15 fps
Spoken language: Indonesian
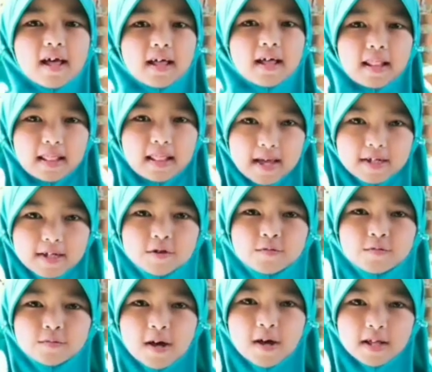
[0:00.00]
kelas
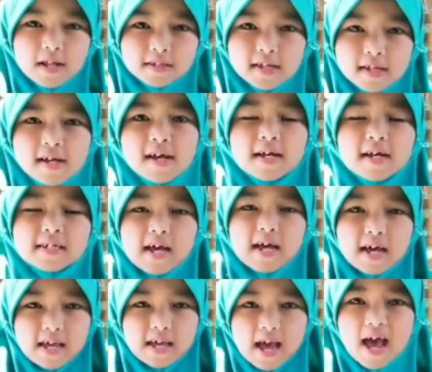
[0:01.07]
2C.
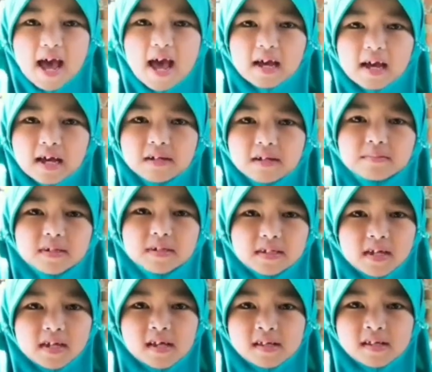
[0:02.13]
Saya akan
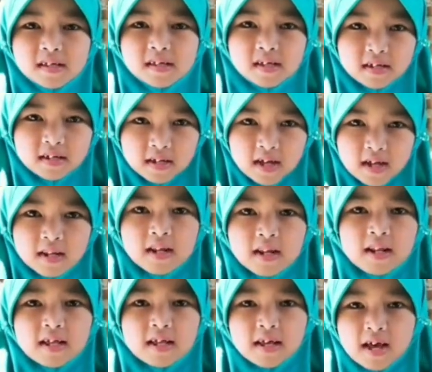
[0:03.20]
menyanyikan
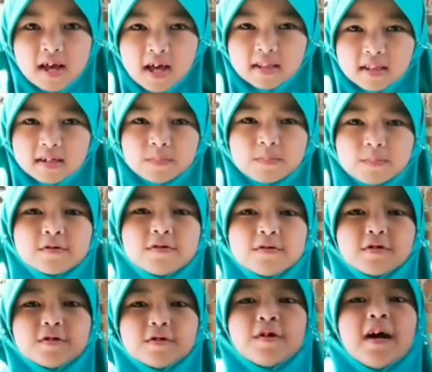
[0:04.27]
Lihat
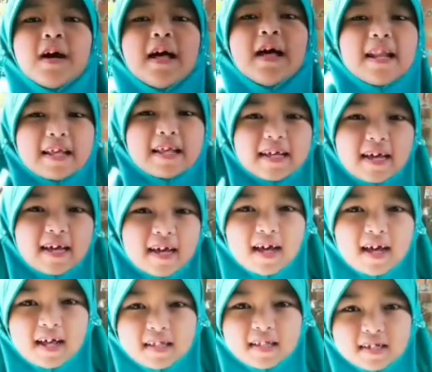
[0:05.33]
kebunku,
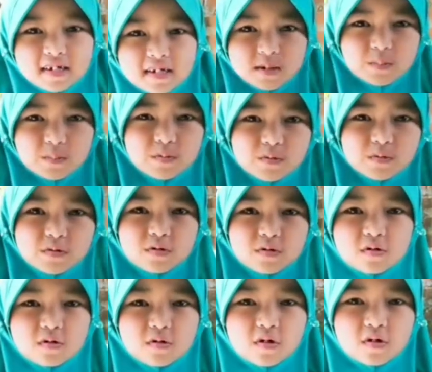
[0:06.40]
lihat
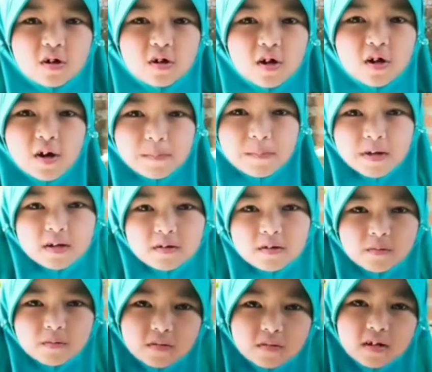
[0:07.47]
kebunku
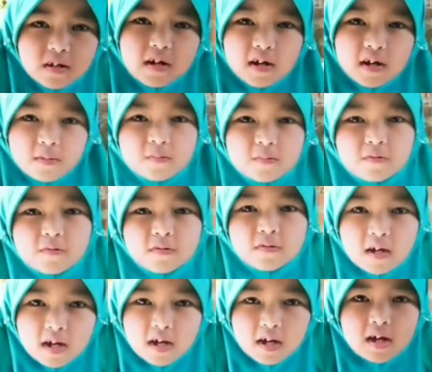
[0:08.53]
penuh dengan
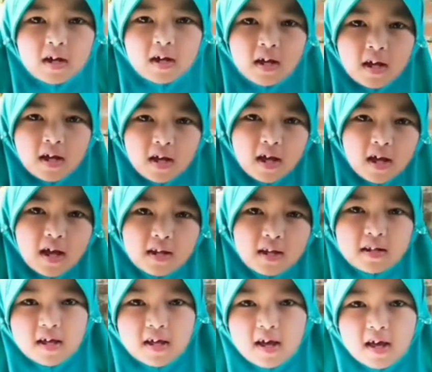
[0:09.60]
bunga.
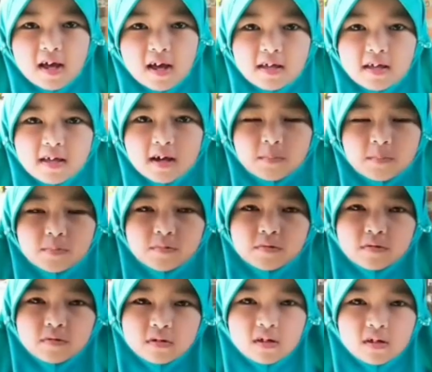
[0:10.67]
Ada yang
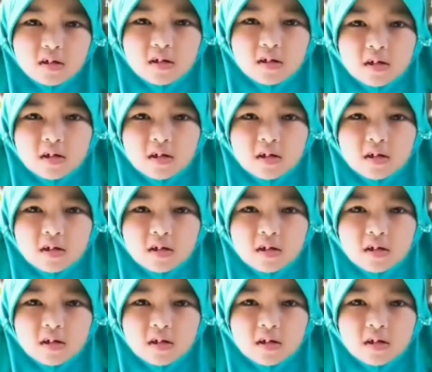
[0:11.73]
putih,